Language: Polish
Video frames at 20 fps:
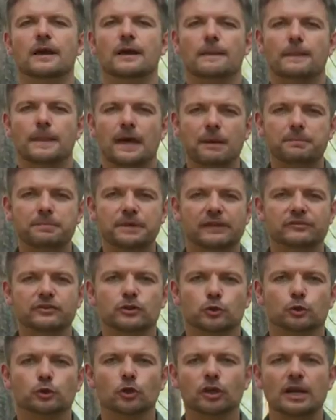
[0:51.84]
Na pierwszy
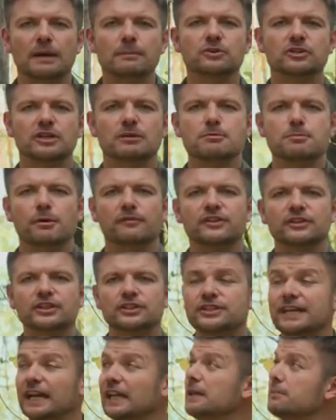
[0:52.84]
rzut oka można by
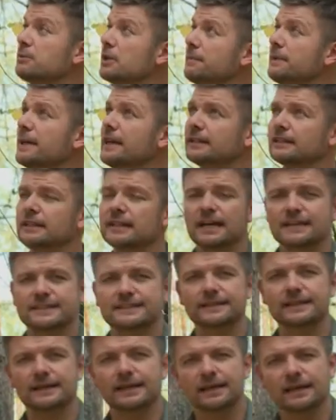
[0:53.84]
powiedzieć, jaki przepiękny
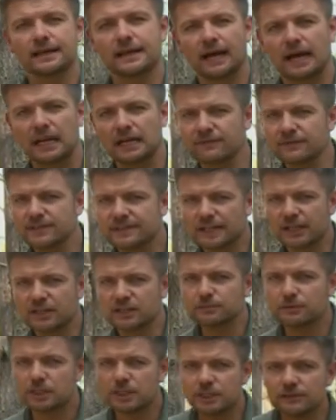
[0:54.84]
las, ale
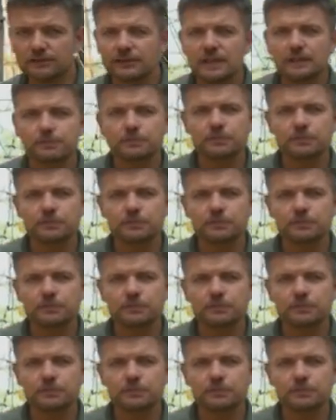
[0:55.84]
wystarczy przez chwilę